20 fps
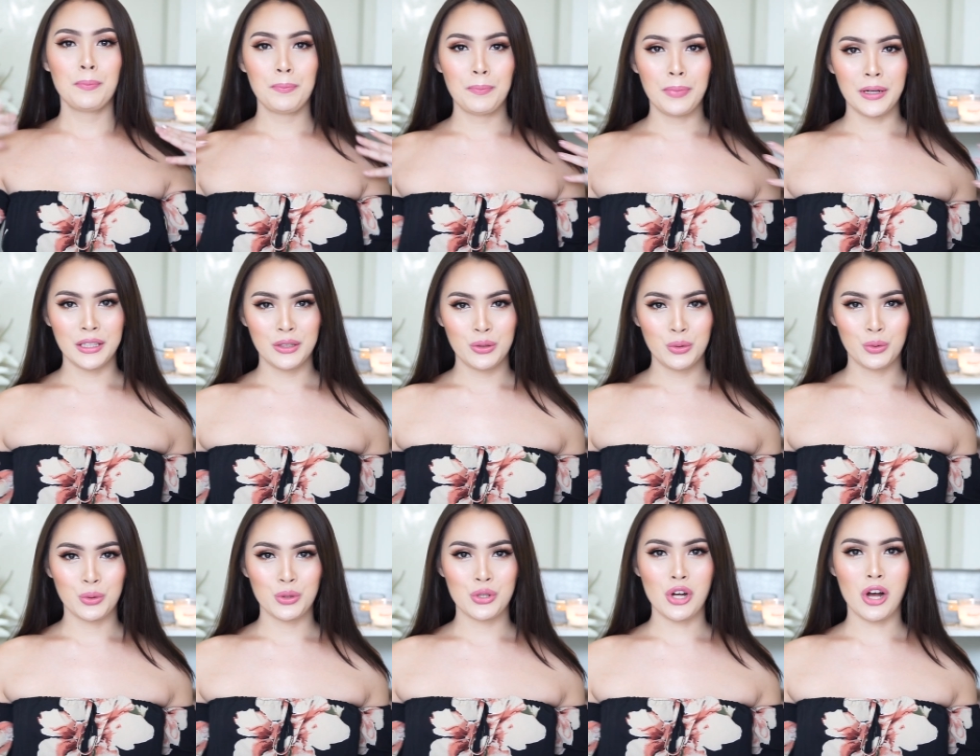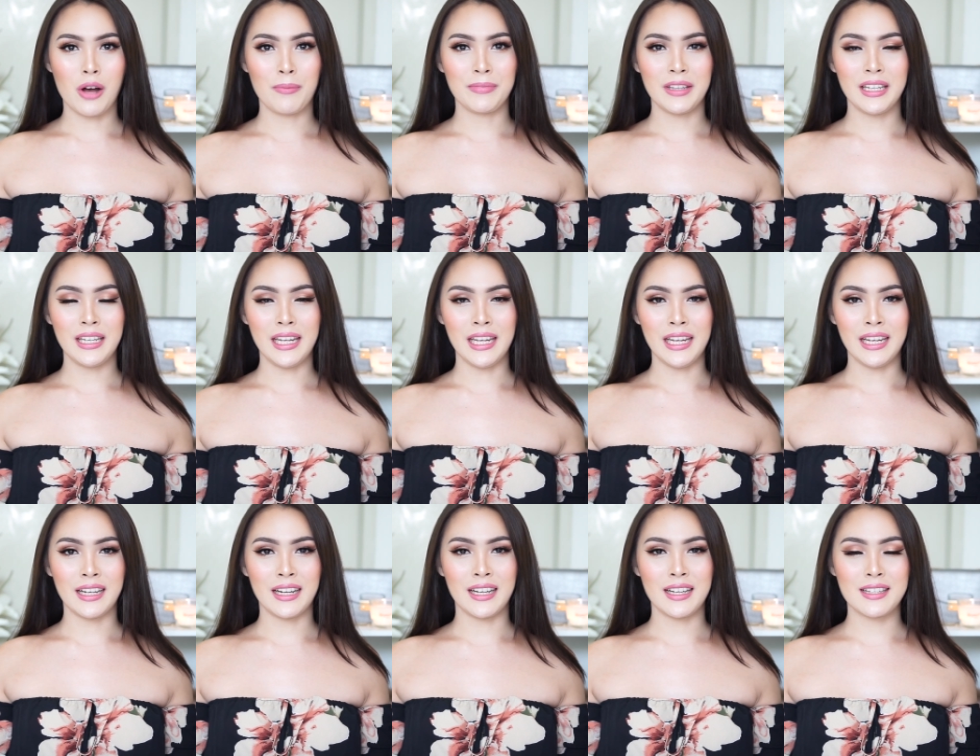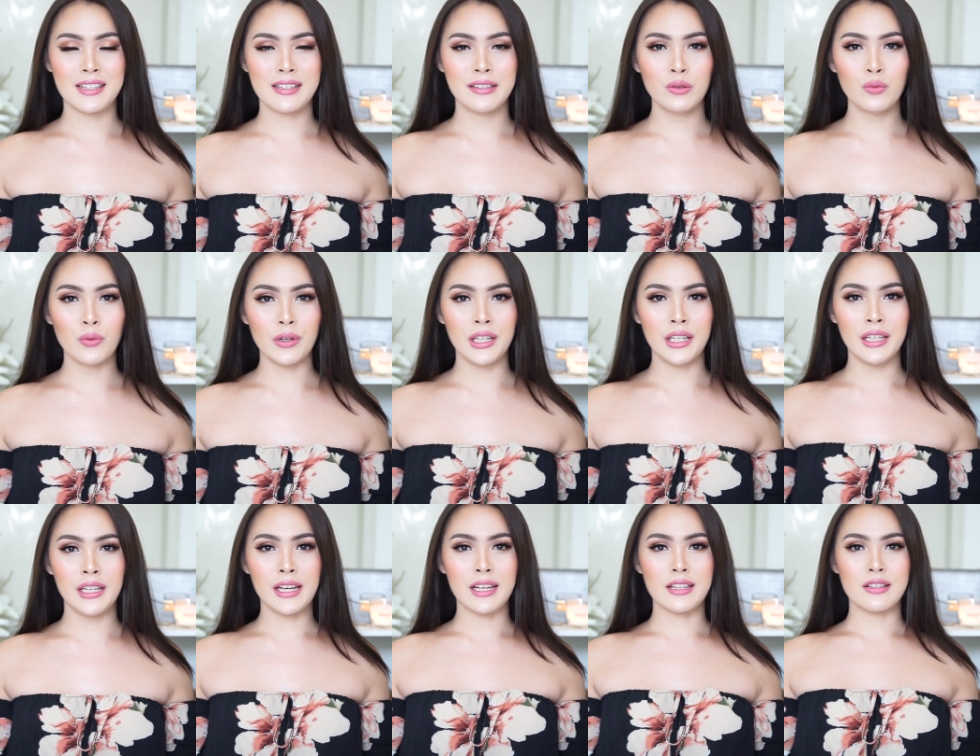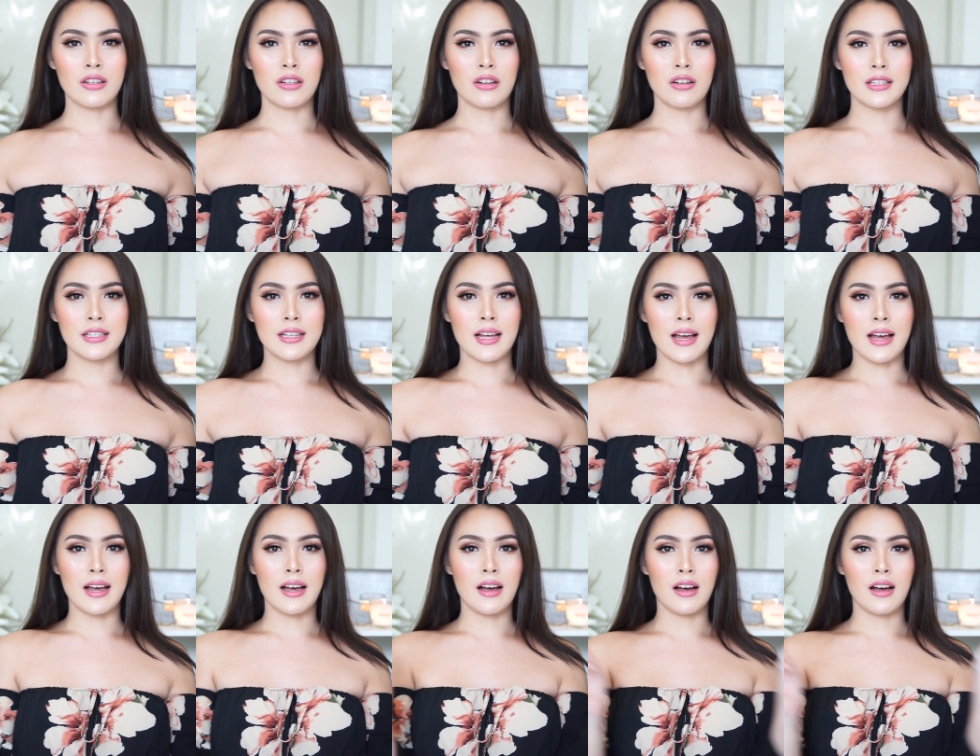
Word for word: เปิดถุงช็อปนั่นเองค่ะซึ่งวันนี้เนี่ยจอร์ก็จะ